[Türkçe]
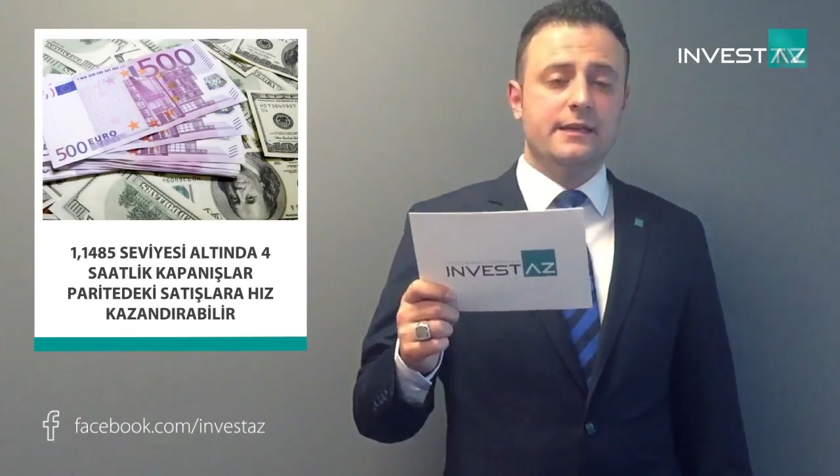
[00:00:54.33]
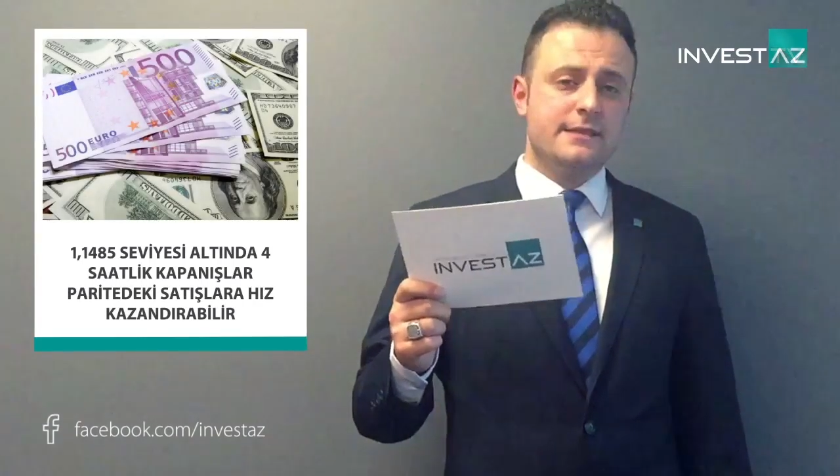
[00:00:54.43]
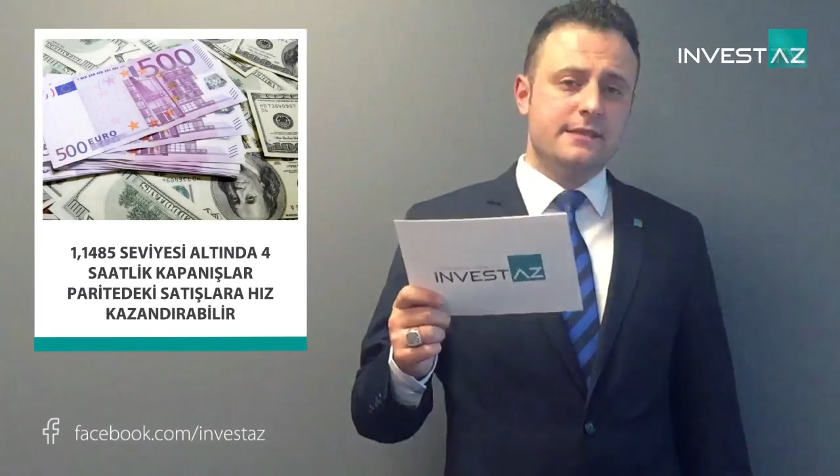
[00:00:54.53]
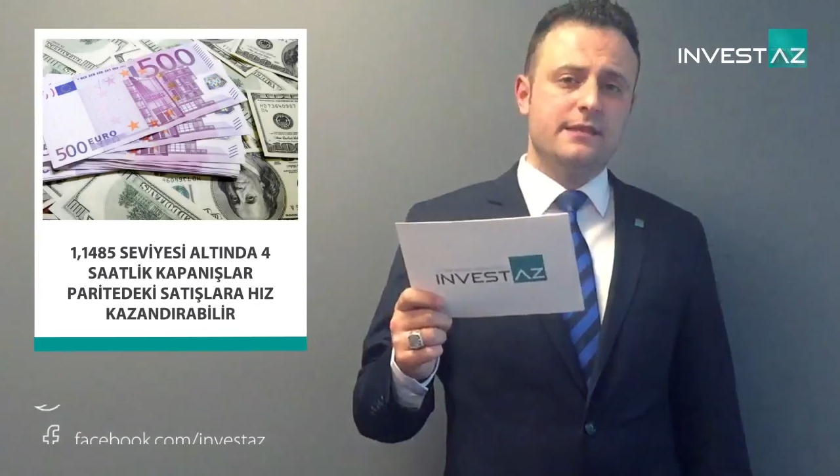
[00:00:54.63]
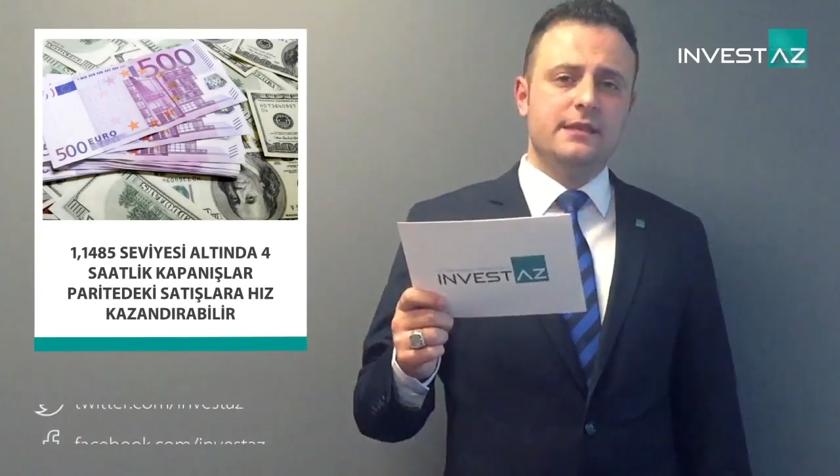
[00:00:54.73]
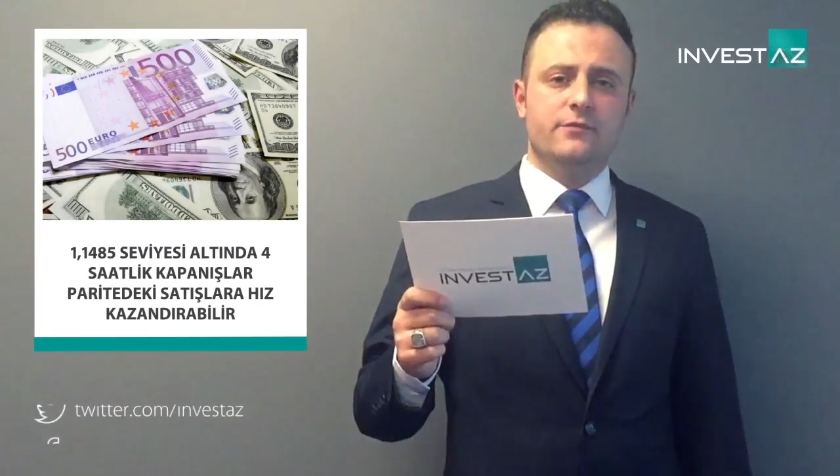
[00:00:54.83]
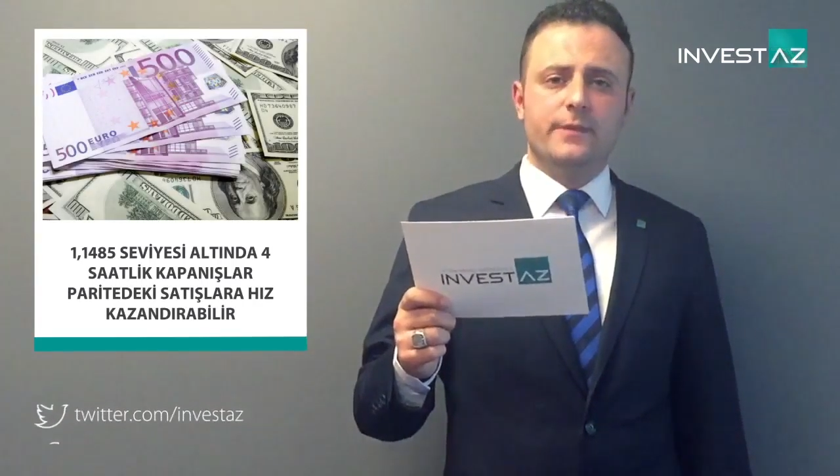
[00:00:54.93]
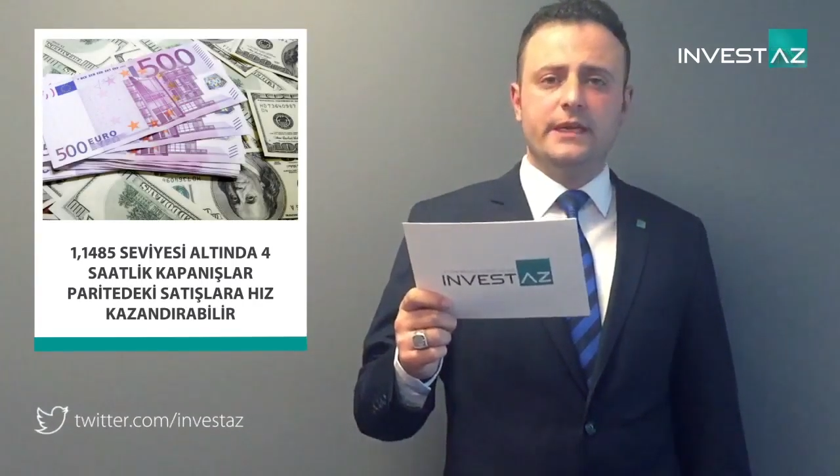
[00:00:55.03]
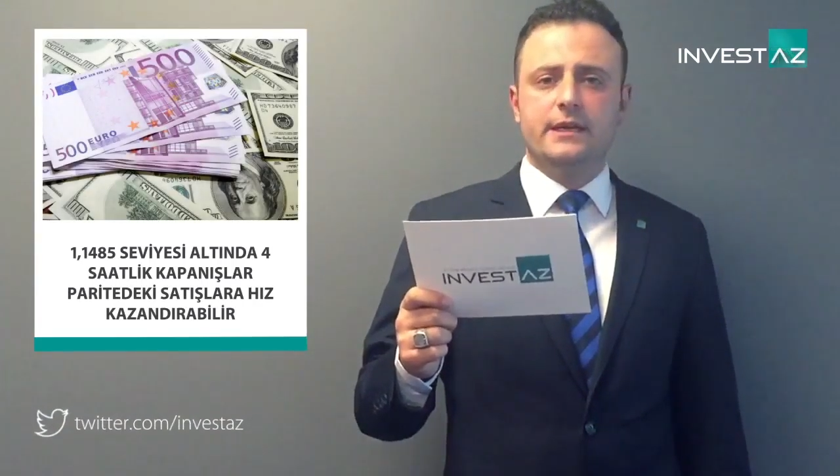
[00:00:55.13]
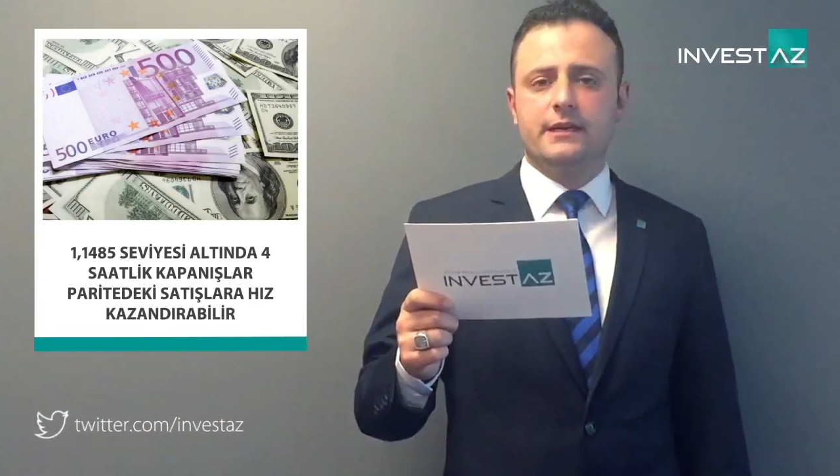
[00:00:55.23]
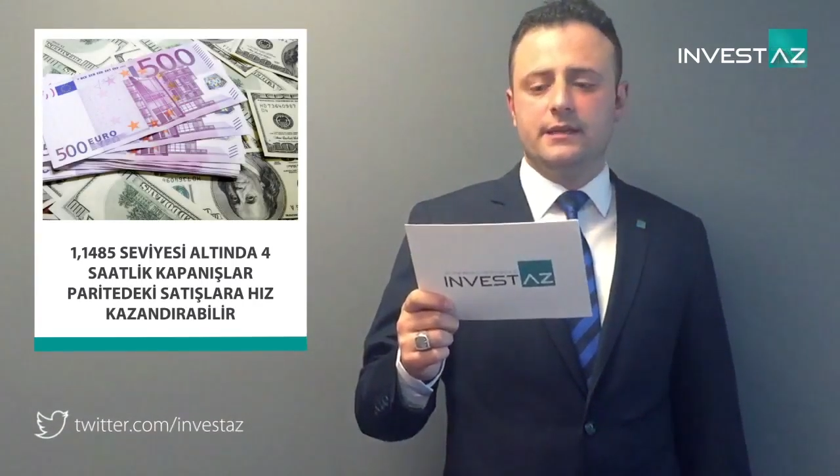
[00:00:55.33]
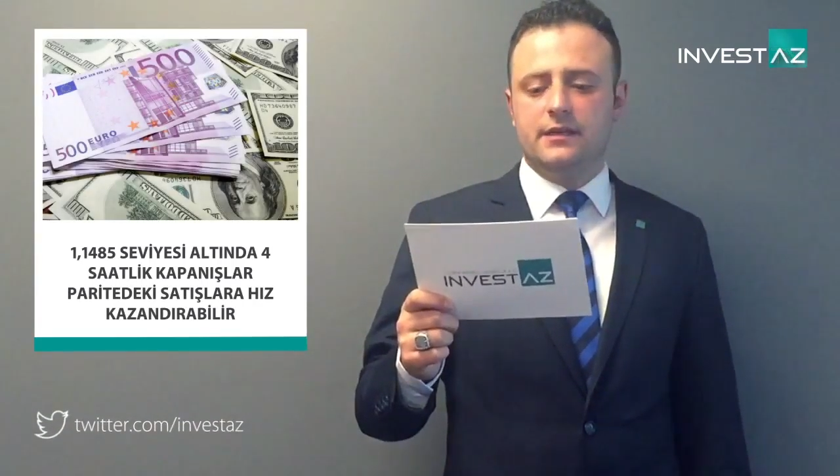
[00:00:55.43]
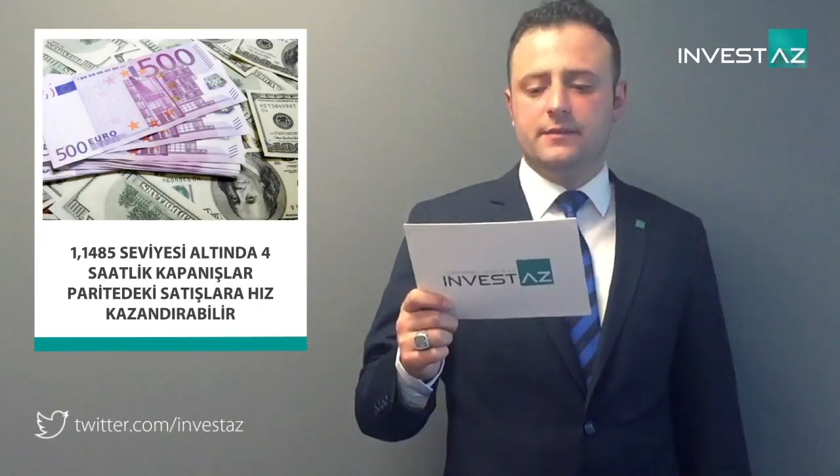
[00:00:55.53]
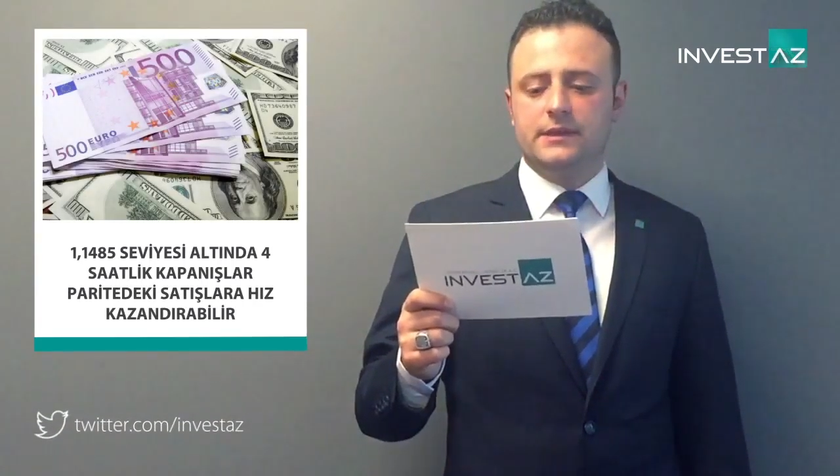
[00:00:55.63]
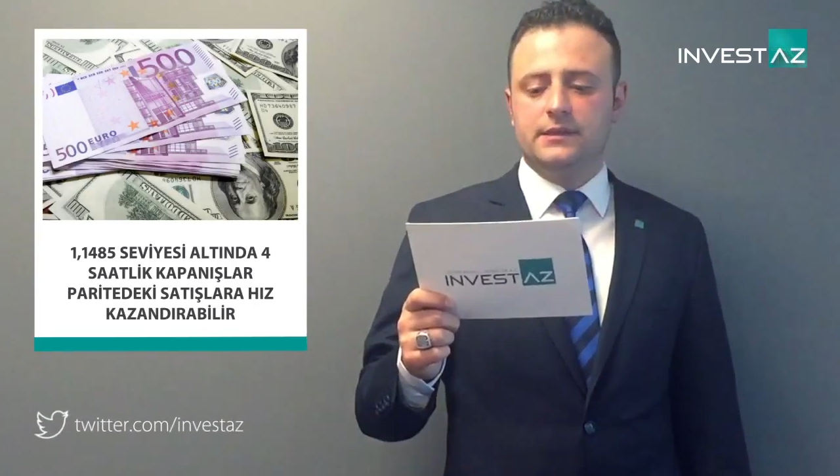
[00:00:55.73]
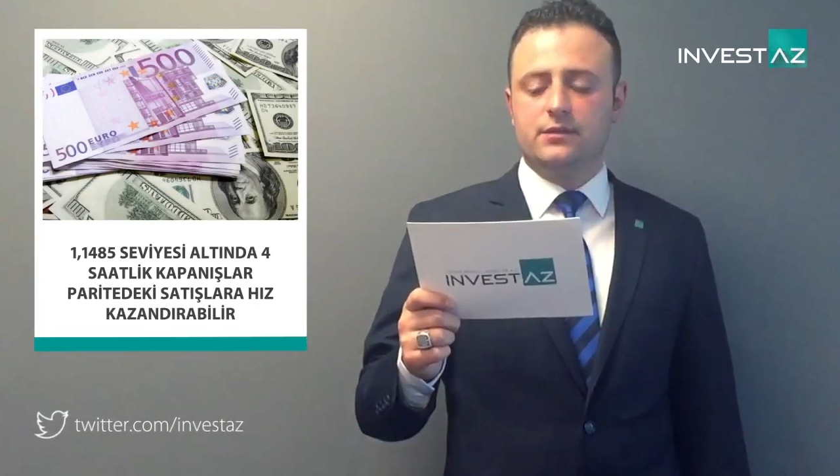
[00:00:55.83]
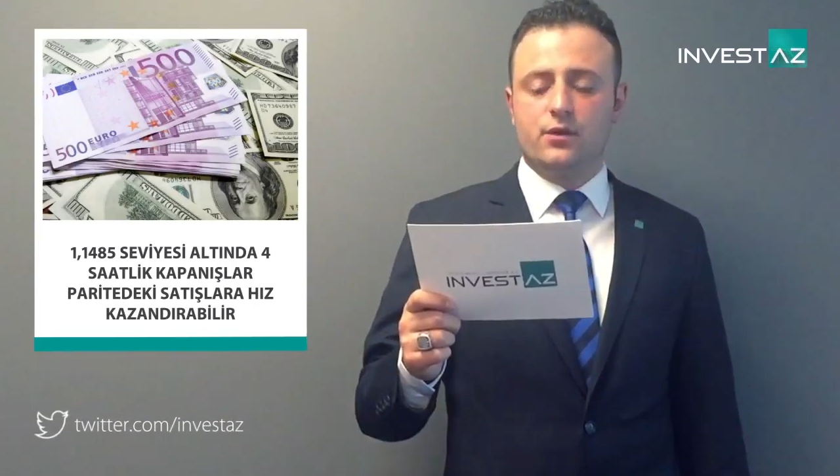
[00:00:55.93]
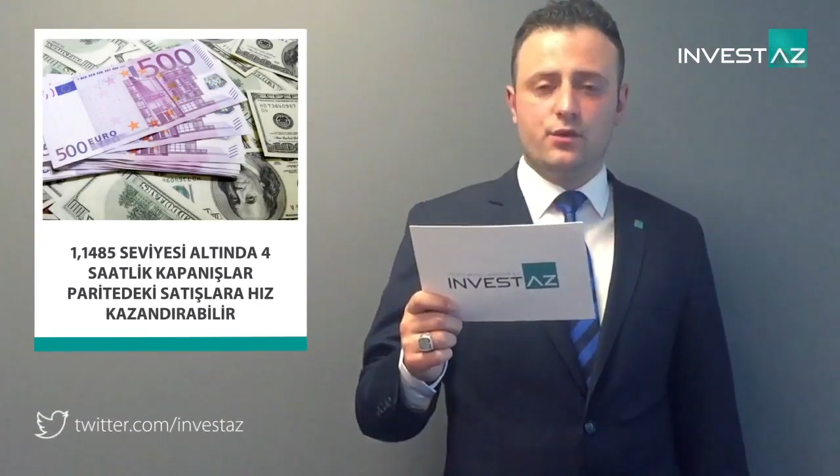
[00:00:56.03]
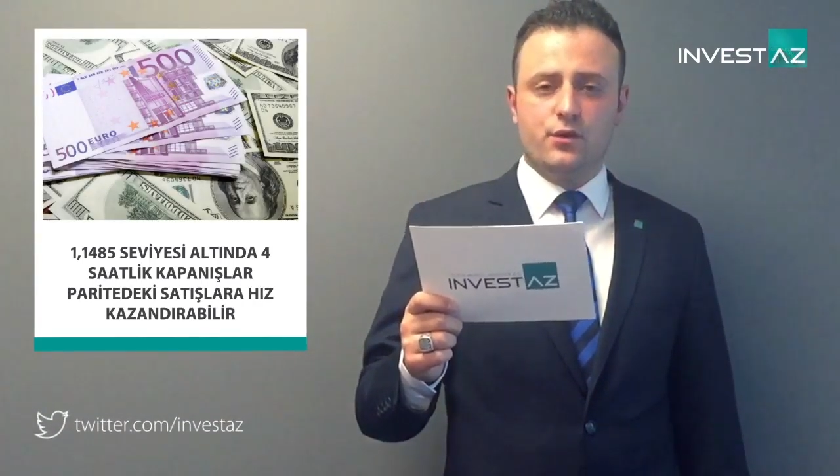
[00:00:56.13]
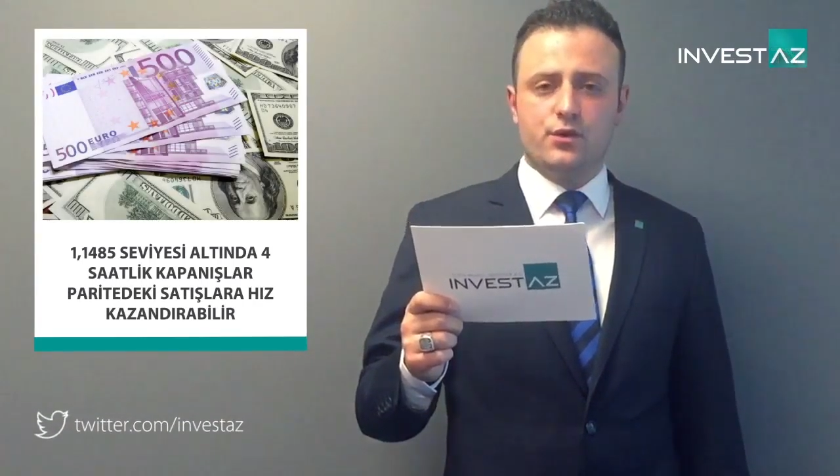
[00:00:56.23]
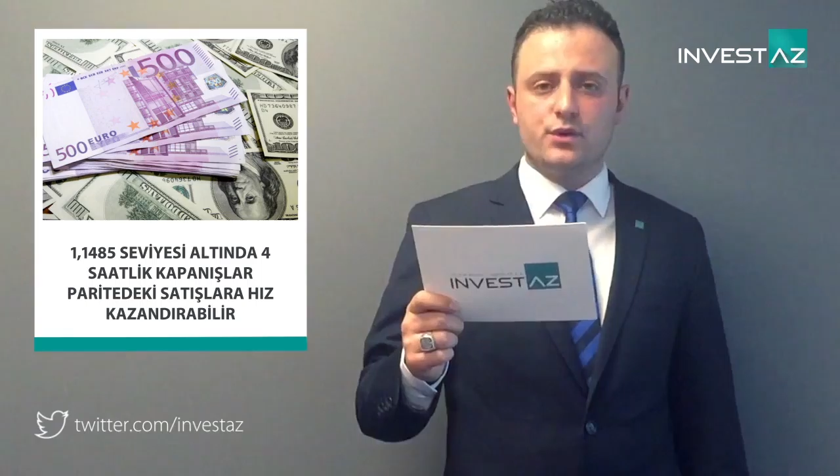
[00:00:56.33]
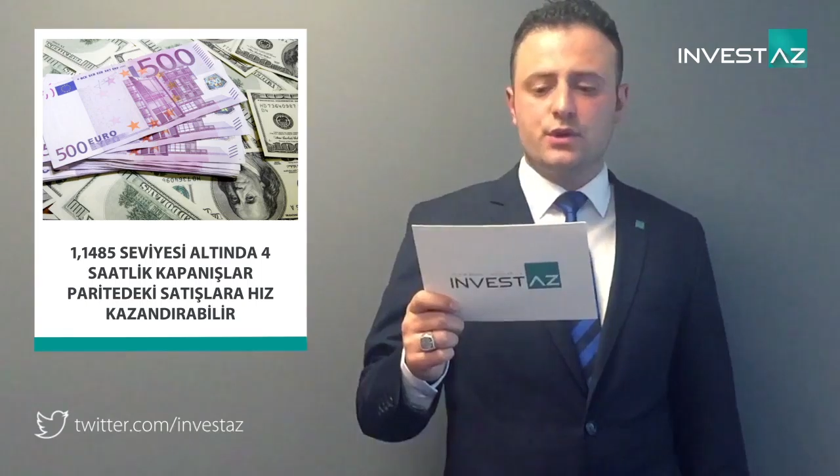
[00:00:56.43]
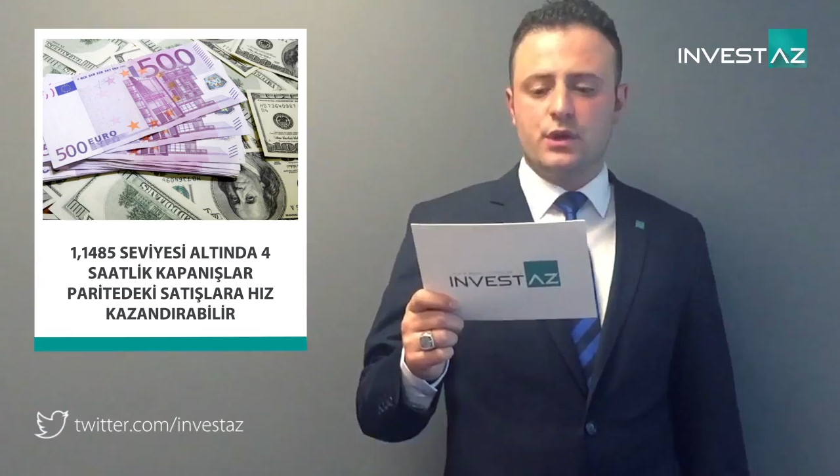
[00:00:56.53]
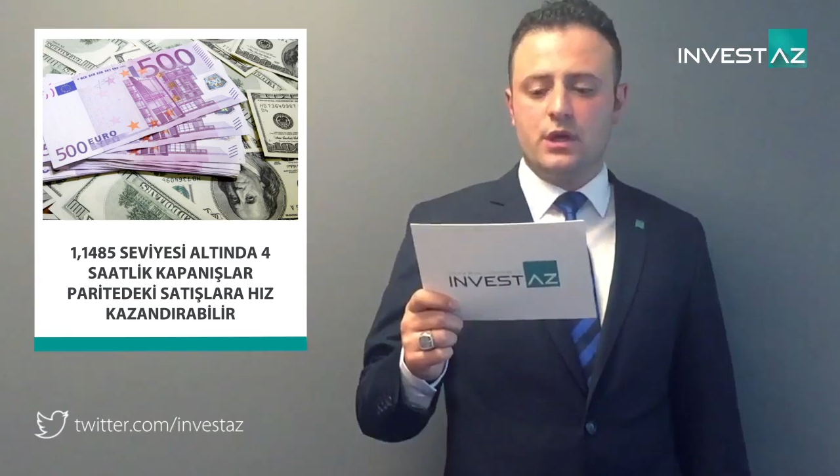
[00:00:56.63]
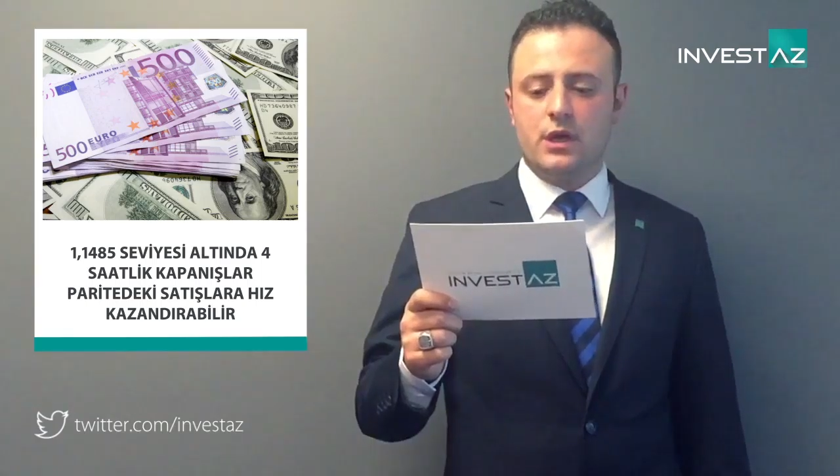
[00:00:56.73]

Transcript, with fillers: istediği ivmeyi yakalayamadığını görüyoruz.